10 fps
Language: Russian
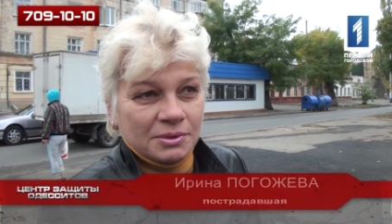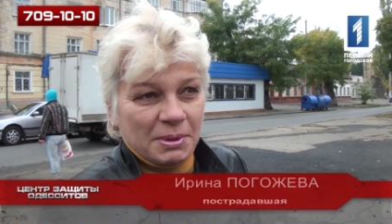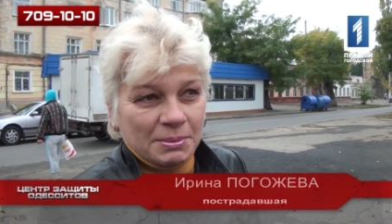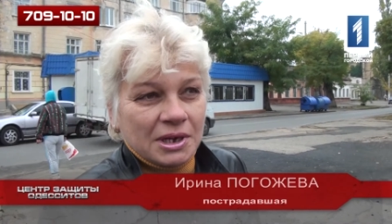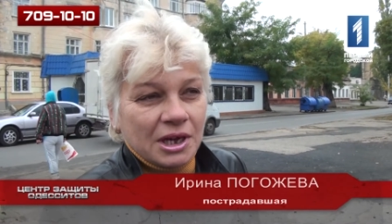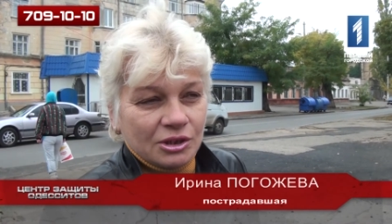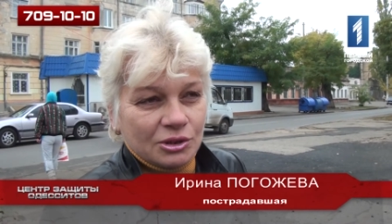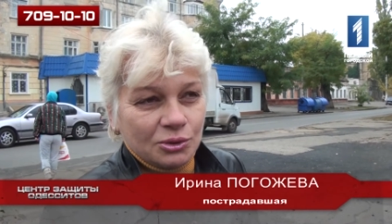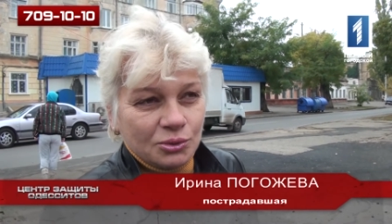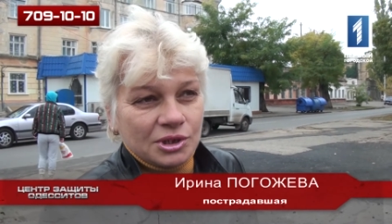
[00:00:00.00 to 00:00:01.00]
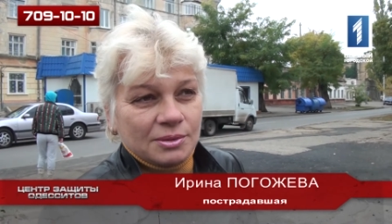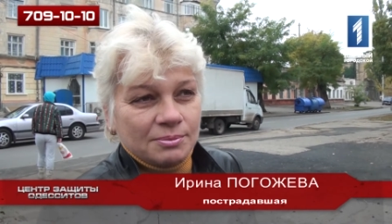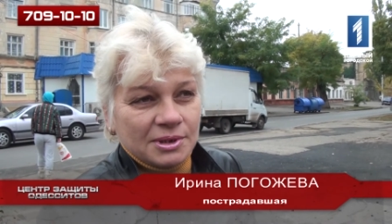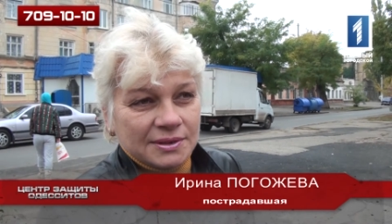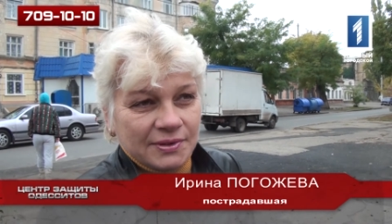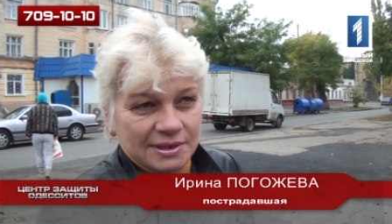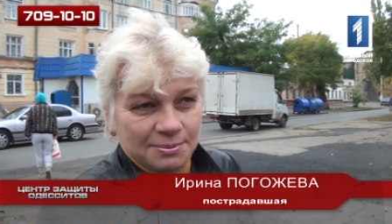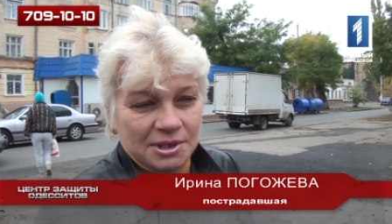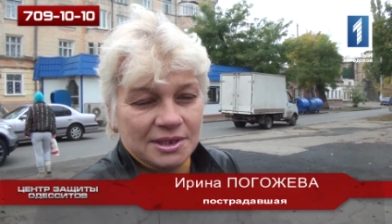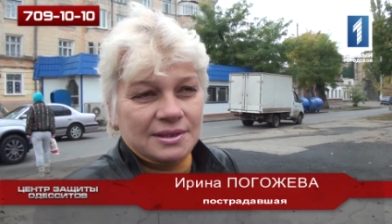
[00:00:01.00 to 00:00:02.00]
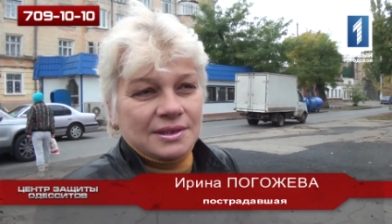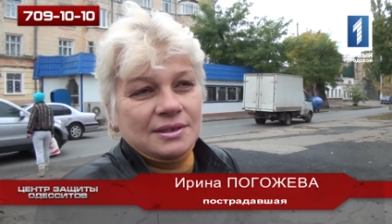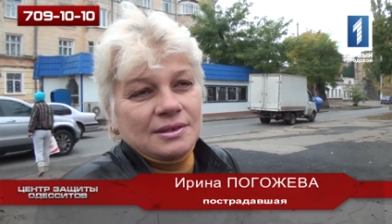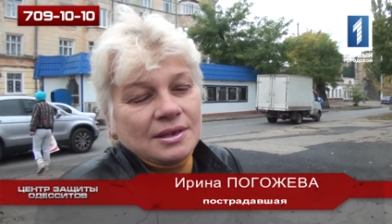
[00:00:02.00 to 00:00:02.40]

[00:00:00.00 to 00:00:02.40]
помогают людям безвозмездно